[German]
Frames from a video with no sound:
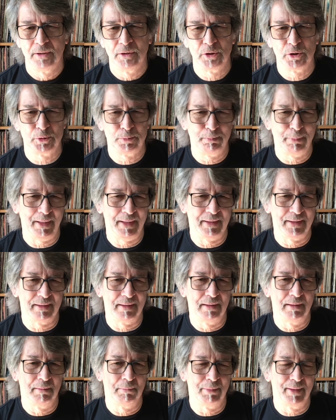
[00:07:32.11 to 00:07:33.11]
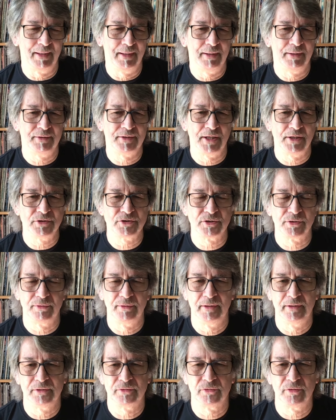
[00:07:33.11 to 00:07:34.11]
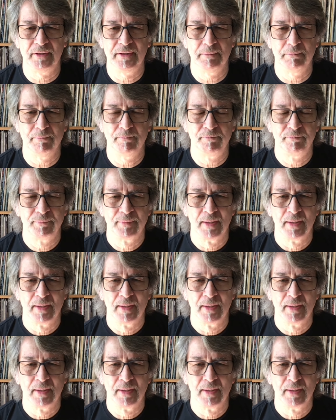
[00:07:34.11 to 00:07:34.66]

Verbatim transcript: später bei Tangerine Dream.